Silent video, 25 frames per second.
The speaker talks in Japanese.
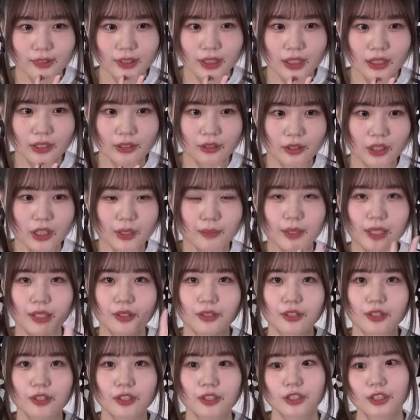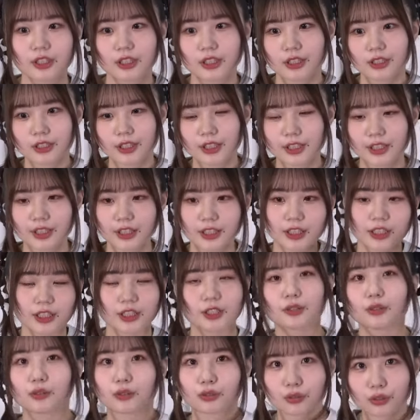あとレベルに
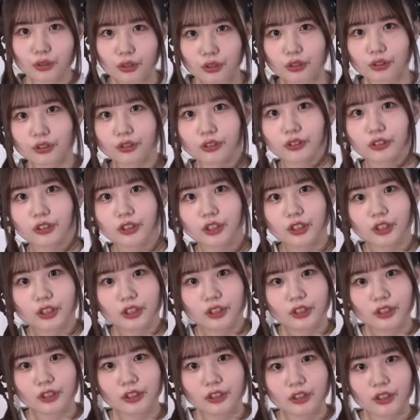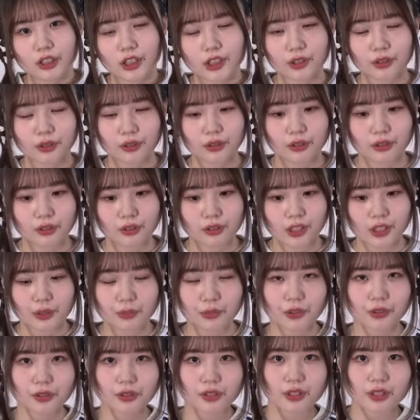チートとあと
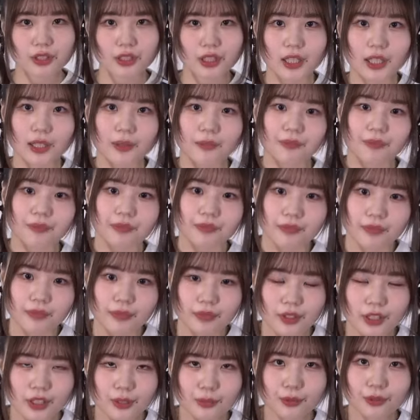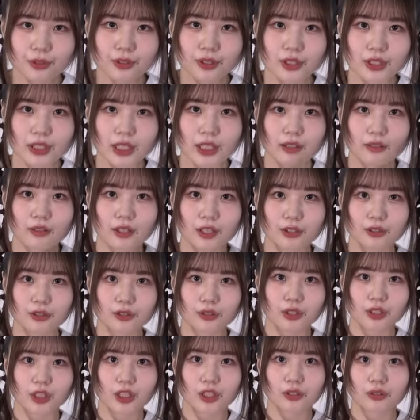リモンスターリモンスターはちょっ
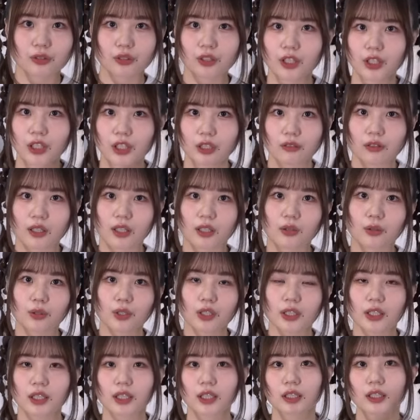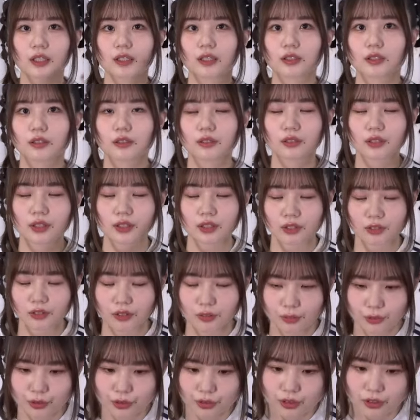と私のキャラはこれから出てくるんですけど、
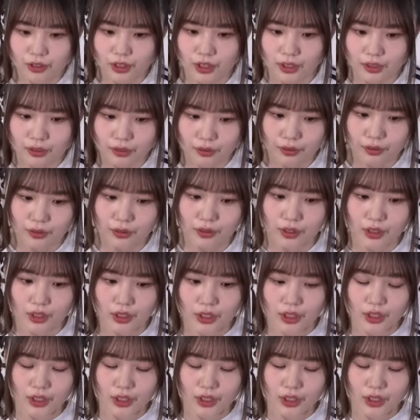リモンスターと、